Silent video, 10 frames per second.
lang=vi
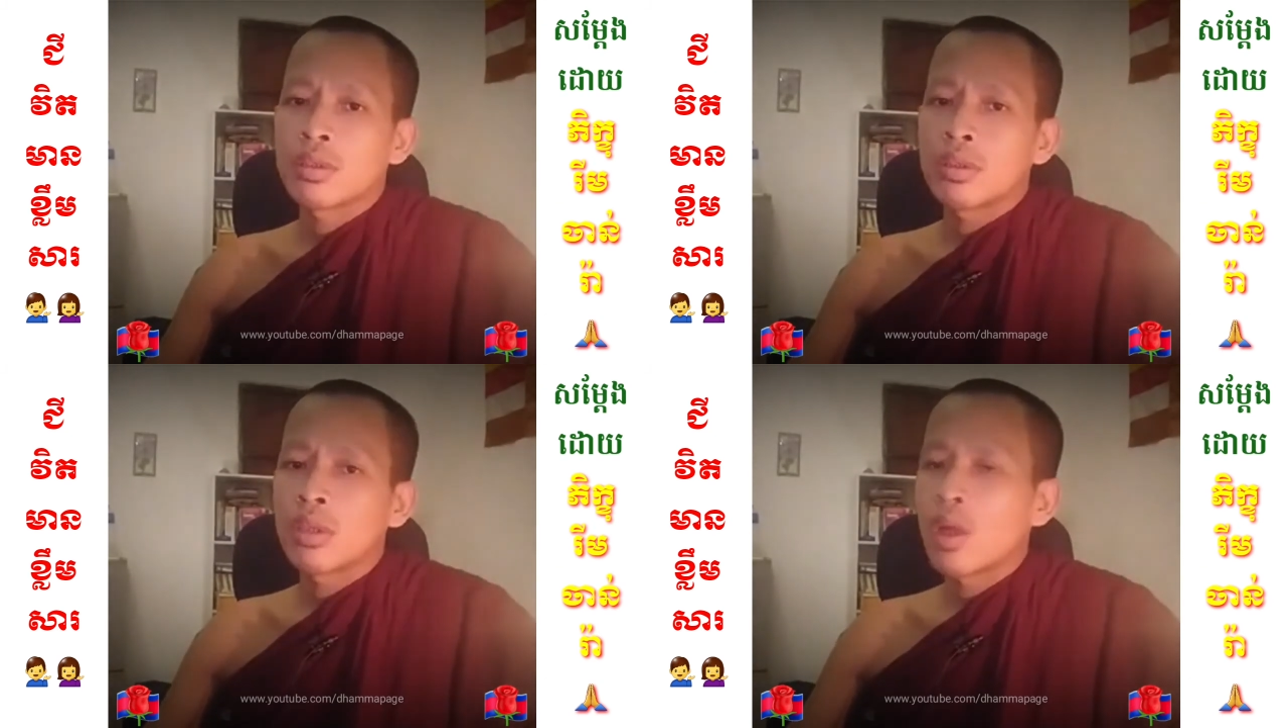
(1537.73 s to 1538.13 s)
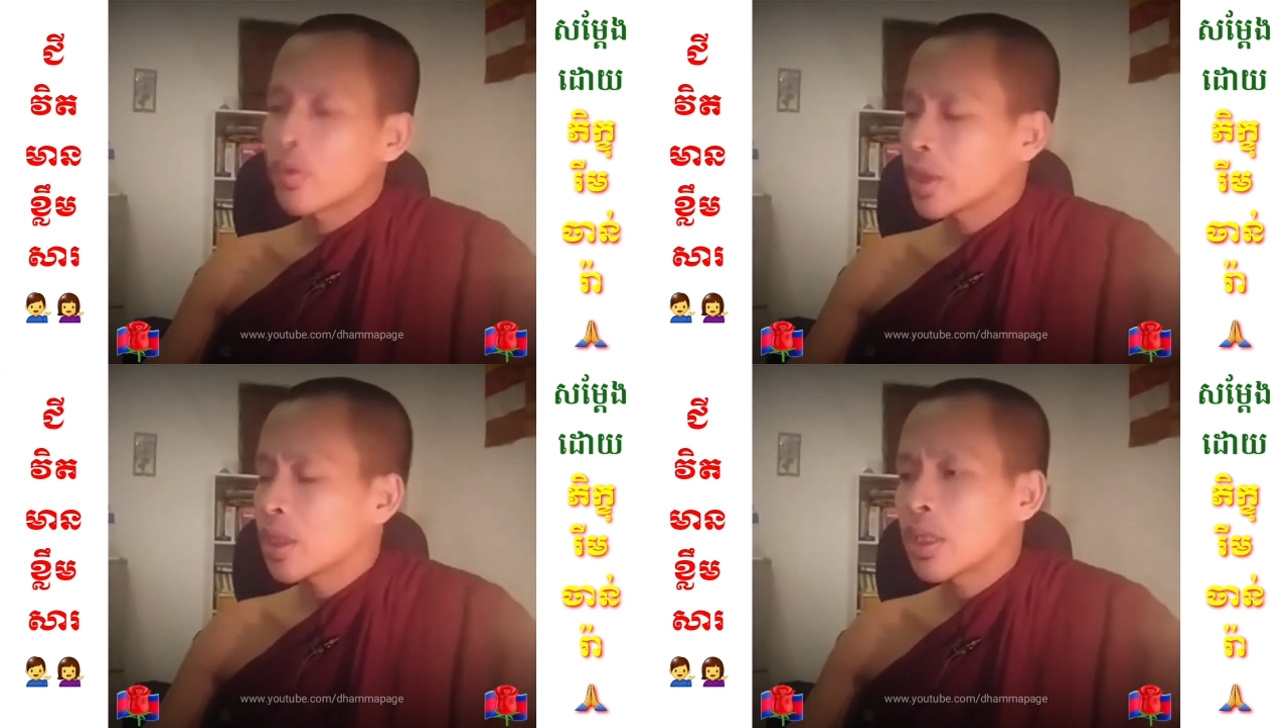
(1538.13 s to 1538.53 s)
lột
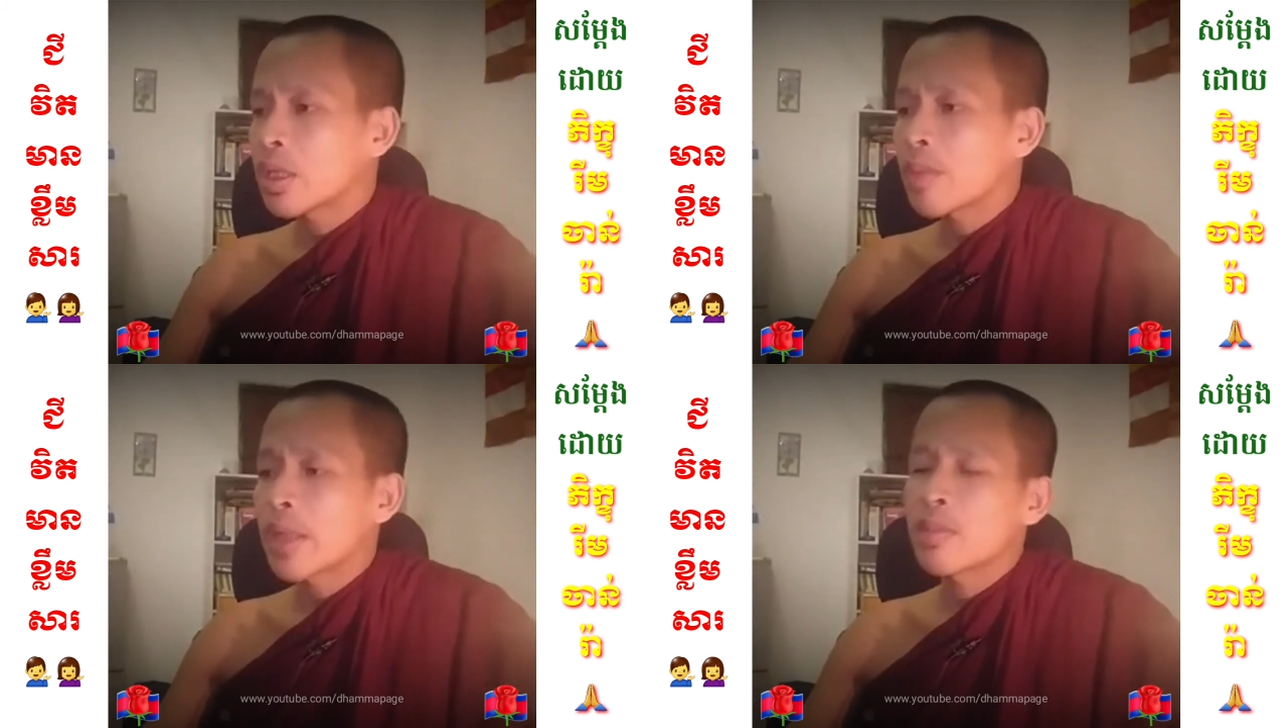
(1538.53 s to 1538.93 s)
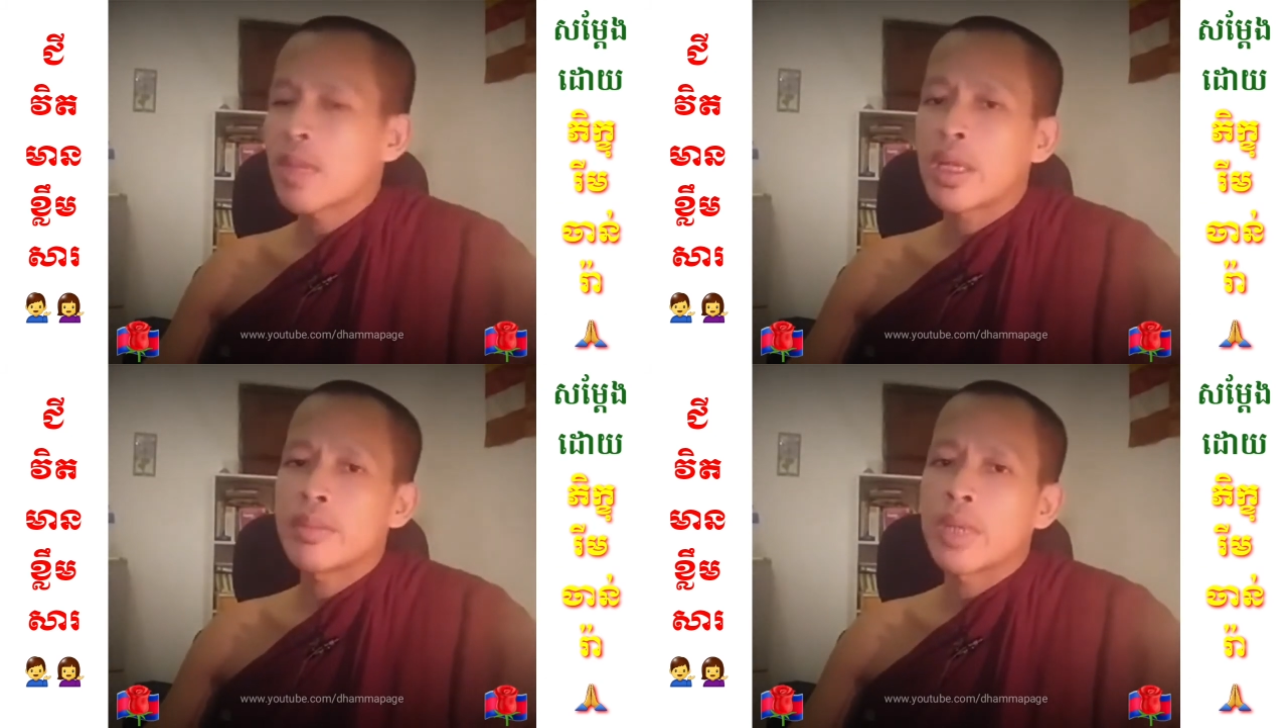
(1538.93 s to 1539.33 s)
dương cân chẳng phải chỉ bạn
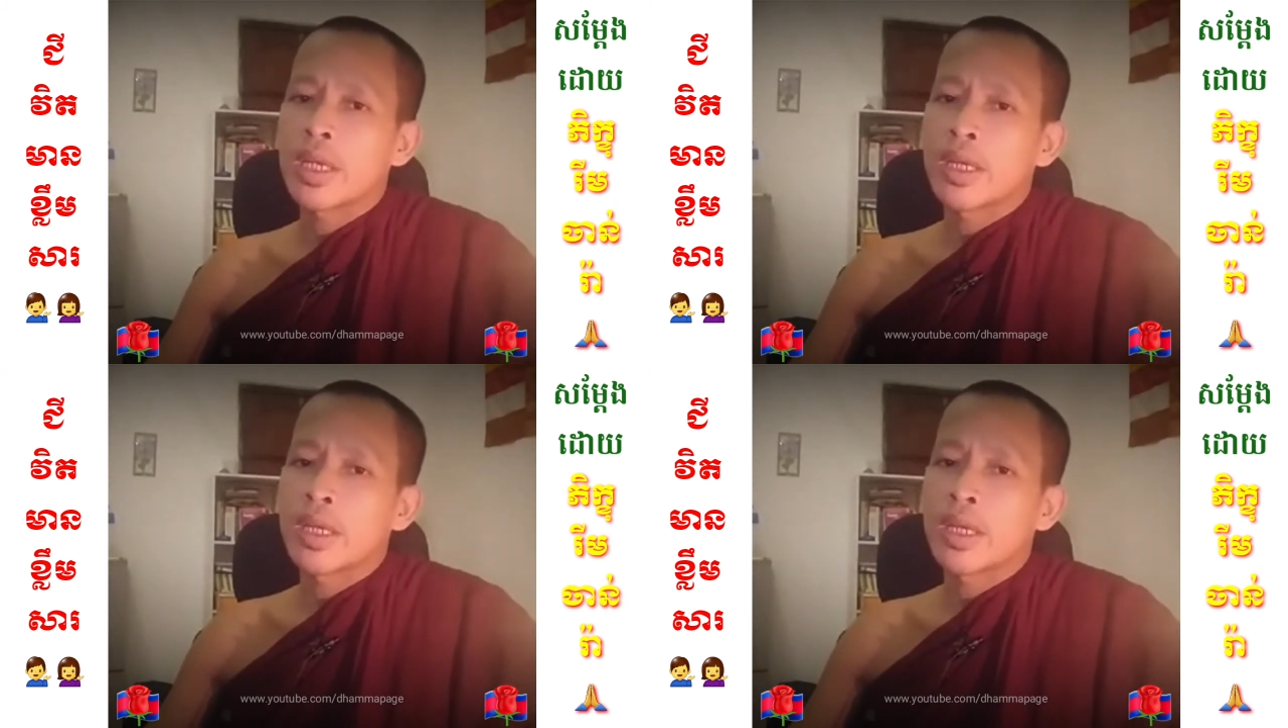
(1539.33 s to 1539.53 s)
đây mẹ này